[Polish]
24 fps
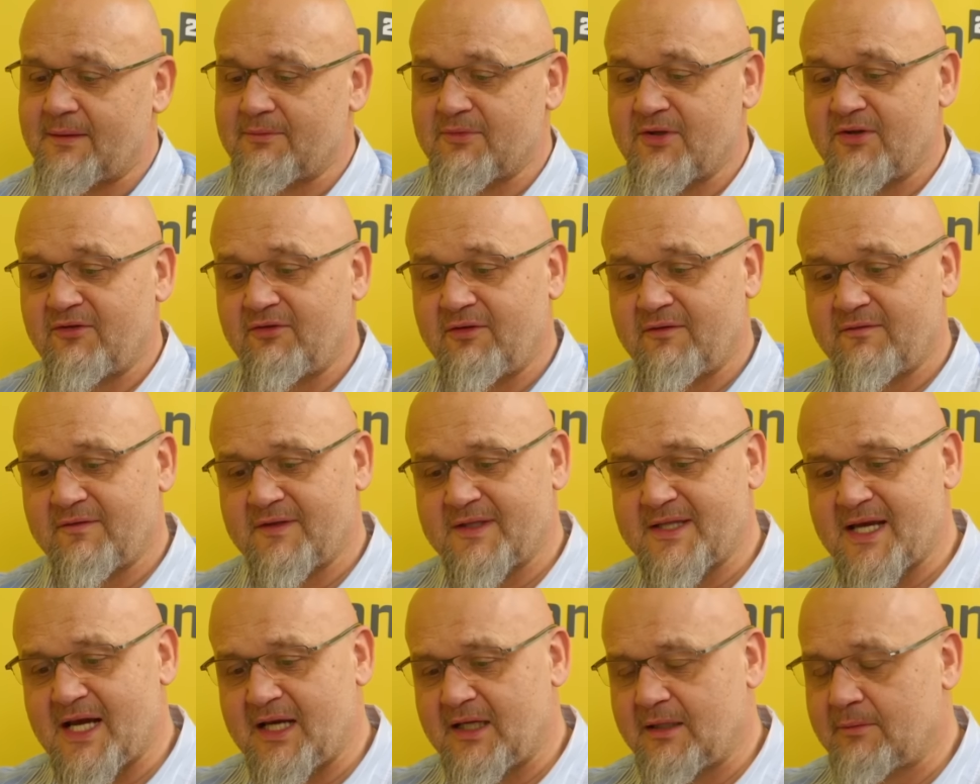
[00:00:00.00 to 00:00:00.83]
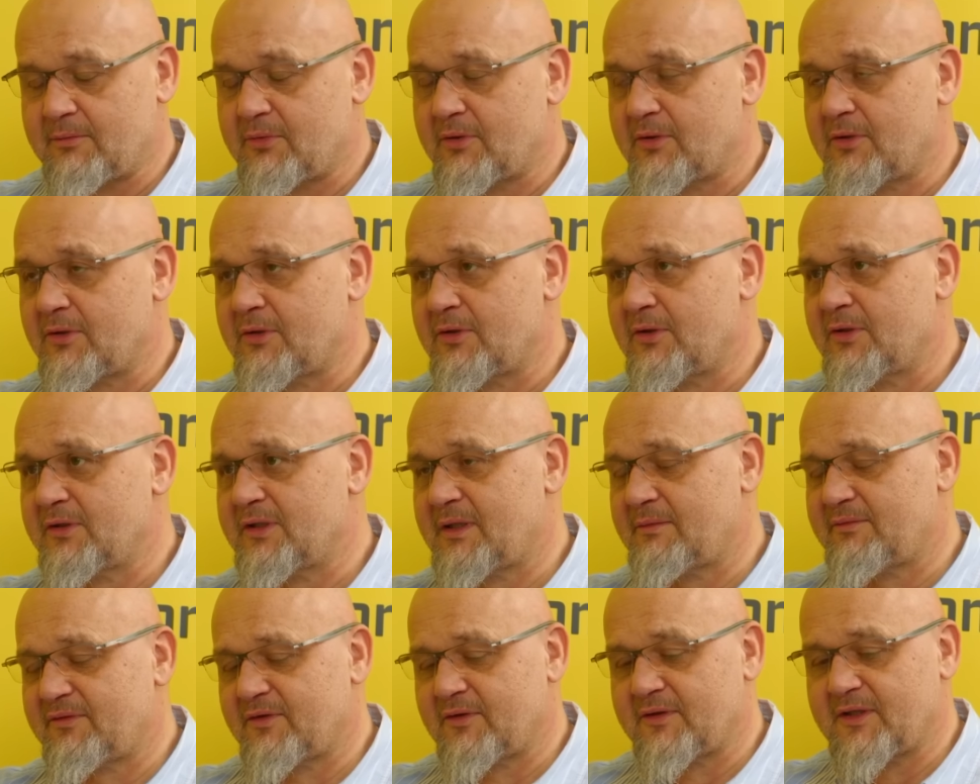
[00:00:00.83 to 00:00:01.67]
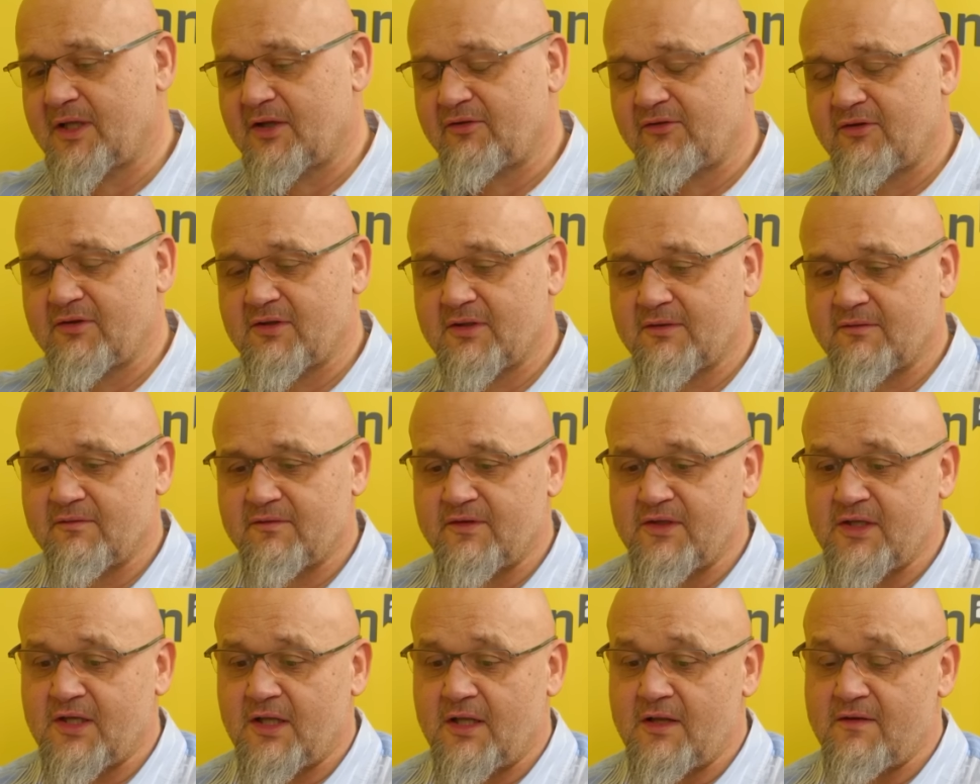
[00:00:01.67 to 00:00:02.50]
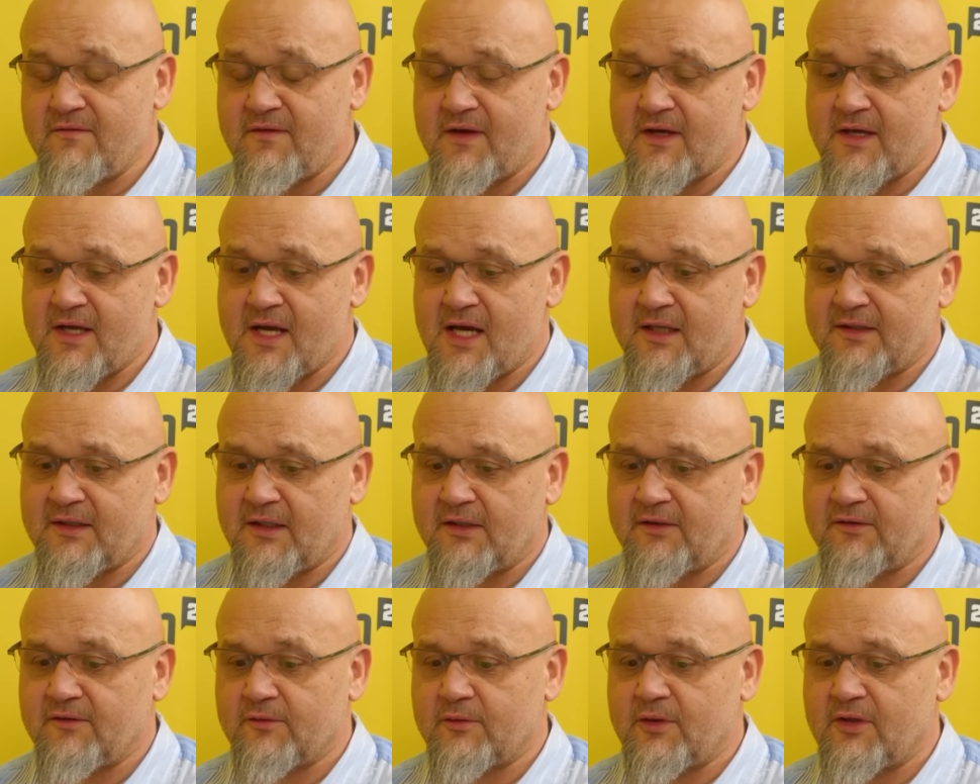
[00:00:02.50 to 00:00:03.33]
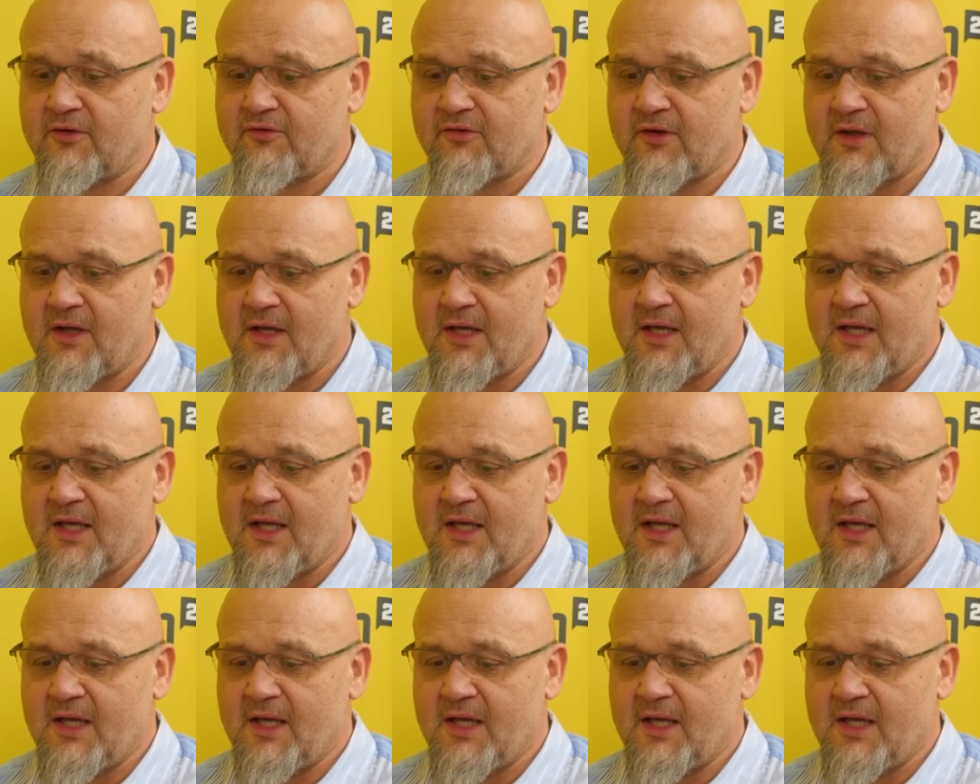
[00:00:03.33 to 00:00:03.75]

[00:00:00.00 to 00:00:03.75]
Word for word: Mnie się wydaje, bo oglądam sondaże, ty wnikliwie je analizujesz,